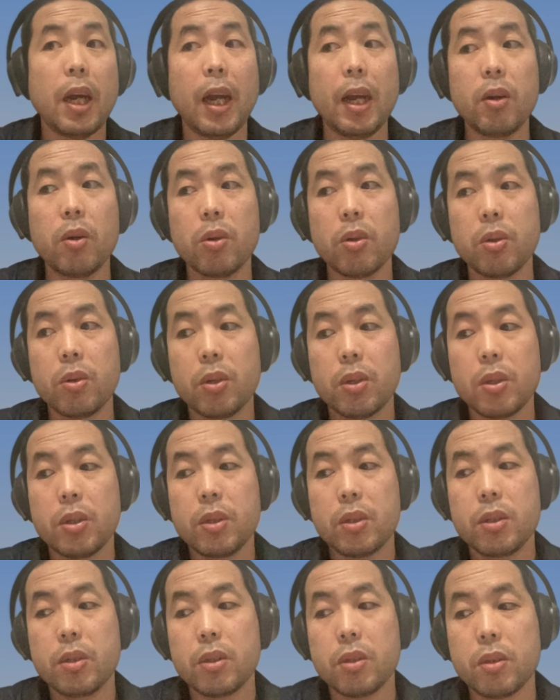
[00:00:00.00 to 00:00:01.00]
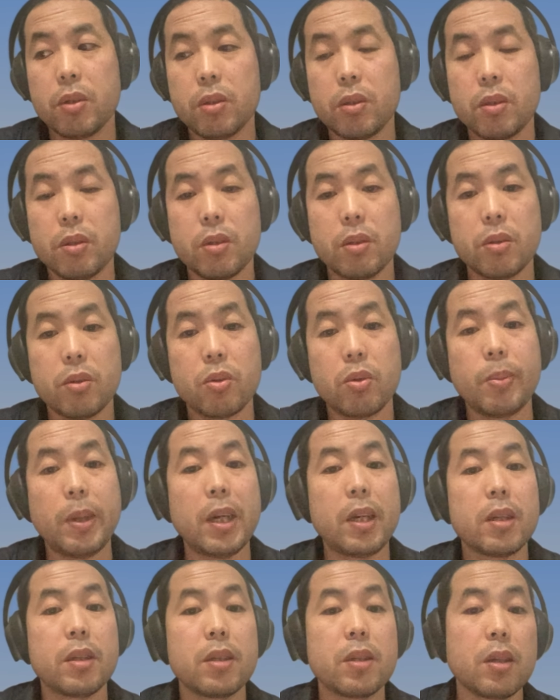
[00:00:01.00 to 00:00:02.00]
还有，嗯，
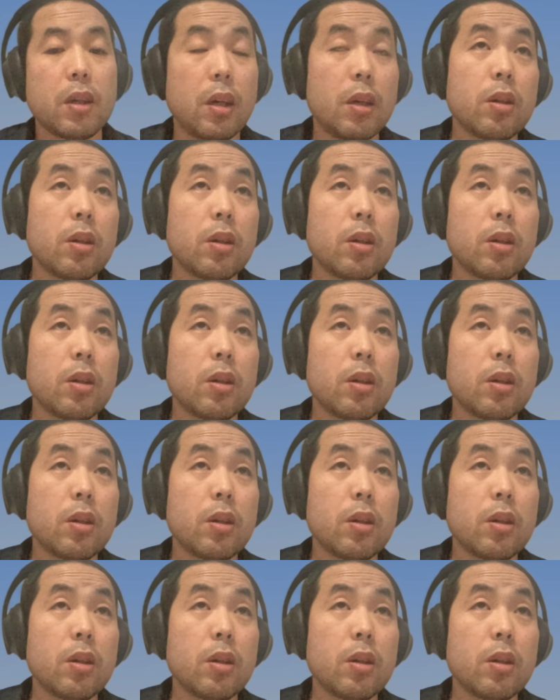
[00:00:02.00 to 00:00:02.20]
对吧？